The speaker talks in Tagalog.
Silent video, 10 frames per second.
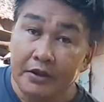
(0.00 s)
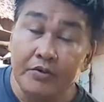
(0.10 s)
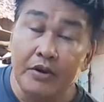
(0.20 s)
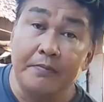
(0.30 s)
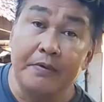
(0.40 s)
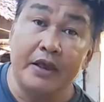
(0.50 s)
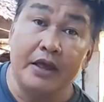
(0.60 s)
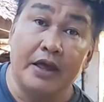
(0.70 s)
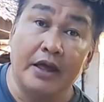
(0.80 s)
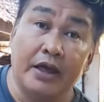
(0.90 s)
Yun ang
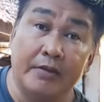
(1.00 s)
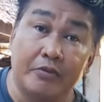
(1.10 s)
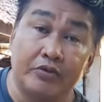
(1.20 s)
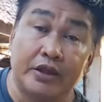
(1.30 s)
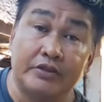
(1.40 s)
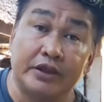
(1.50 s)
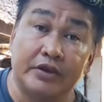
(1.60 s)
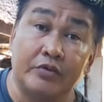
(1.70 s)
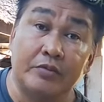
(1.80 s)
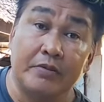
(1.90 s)
pinaka-importante
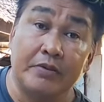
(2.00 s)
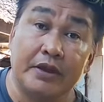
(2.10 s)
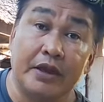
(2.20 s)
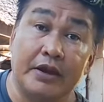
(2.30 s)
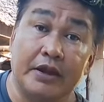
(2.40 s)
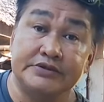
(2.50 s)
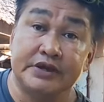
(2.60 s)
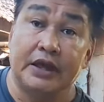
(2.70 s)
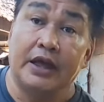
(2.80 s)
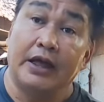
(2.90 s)
doon mga kaibigan. At
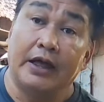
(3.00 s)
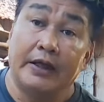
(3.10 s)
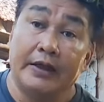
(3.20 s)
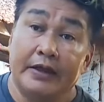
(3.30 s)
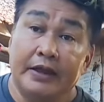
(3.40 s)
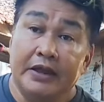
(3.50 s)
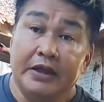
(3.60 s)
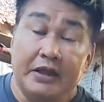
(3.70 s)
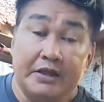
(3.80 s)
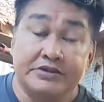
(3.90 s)
saka
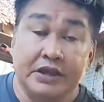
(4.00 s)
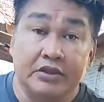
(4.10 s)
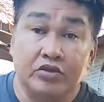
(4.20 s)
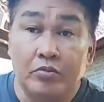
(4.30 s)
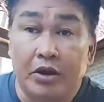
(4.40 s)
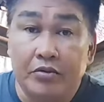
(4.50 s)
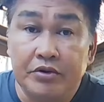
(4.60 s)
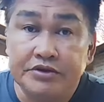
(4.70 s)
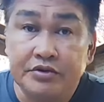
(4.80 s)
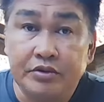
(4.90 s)
kasi itong
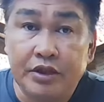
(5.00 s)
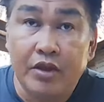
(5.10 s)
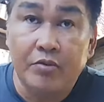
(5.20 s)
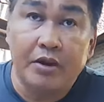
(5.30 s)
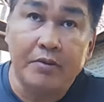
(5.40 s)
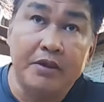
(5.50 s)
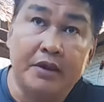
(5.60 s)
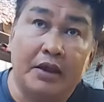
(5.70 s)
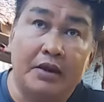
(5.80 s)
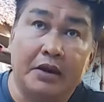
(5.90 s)
magkondisyon tayo mga
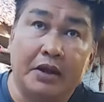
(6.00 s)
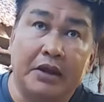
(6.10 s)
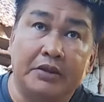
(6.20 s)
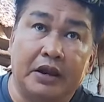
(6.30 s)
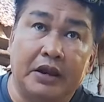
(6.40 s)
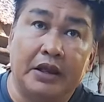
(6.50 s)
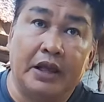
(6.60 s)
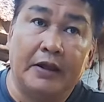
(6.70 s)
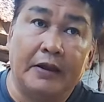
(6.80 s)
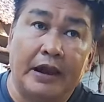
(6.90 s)
kaibigan ay
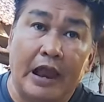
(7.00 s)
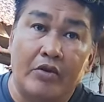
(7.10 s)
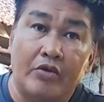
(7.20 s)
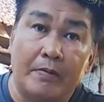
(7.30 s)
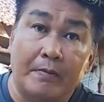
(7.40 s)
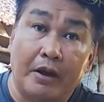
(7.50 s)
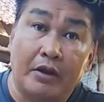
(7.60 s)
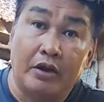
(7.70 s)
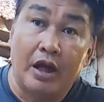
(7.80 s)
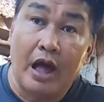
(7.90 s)
talagang lalo na pag
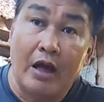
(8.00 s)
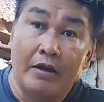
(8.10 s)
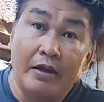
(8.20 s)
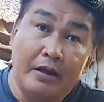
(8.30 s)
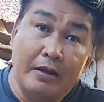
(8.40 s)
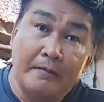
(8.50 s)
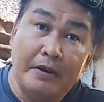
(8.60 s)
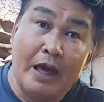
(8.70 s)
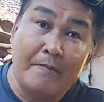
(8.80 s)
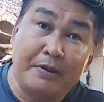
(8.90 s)
uh,
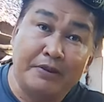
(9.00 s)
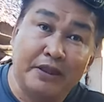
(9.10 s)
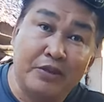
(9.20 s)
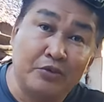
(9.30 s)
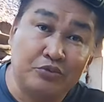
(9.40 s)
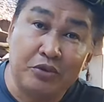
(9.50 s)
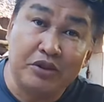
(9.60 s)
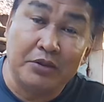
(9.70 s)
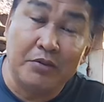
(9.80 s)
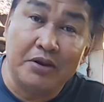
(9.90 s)
malapit na yung
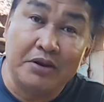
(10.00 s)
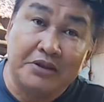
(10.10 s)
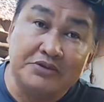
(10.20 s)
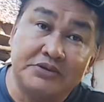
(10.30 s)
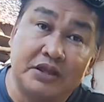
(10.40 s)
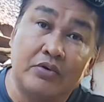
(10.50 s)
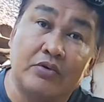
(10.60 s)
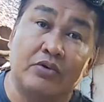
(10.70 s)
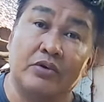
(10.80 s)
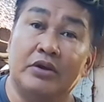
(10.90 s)
21 days. na
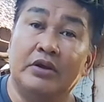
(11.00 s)
po,